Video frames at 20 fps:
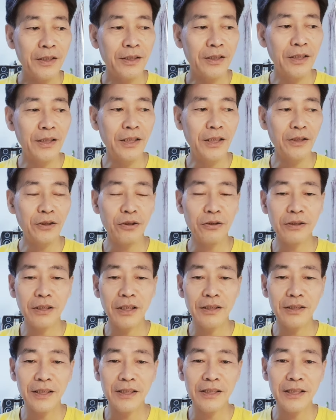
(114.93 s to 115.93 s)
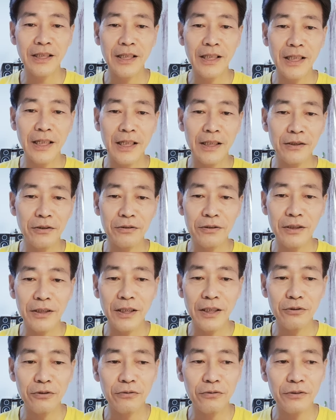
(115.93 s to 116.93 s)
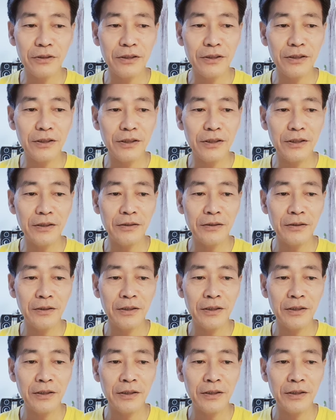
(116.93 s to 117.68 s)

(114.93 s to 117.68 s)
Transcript: 今天抽到这张卡，就是告诉自己，